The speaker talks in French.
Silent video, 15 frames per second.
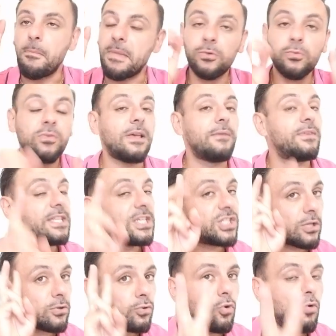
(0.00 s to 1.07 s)
mais nous, ça fait
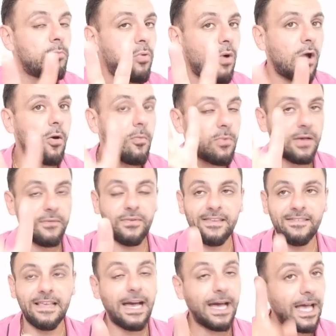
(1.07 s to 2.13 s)
déjà 2 points en moins
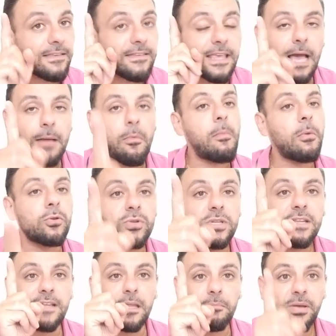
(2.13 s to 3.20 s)
face à Reims, et à un moment
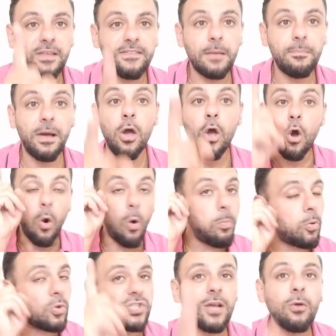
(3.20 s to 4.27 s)
donné, ça ne passera pas. Au
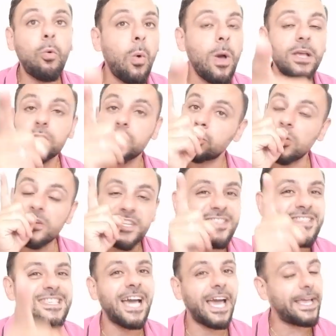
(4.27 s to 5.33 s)
prochain couac, je te le dis
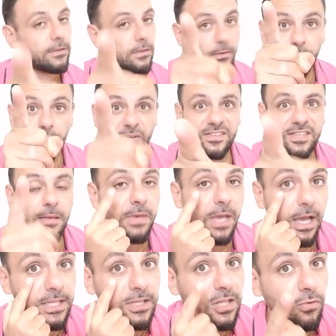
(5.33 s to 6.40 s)
direct, face
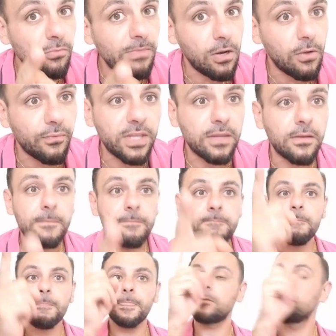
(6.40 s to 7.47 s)
caméra avec des yeux de merlan frites,
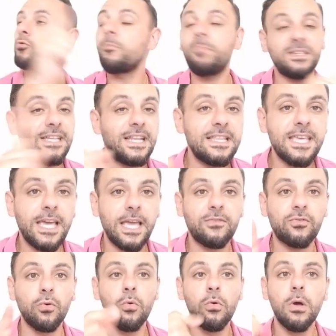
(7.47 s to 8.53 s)
tu passes à la
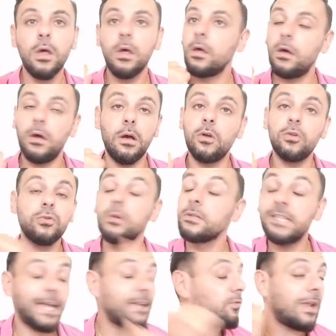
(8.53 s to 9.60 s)
direction, euh,
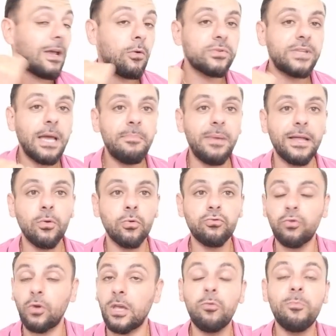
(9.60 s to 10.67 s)
direction la compta, pardon,
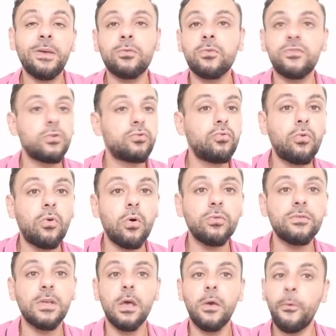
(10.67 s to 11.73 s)
tu récupères ton sol tout
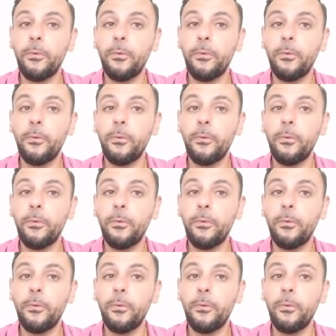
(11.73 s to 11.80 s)
compte,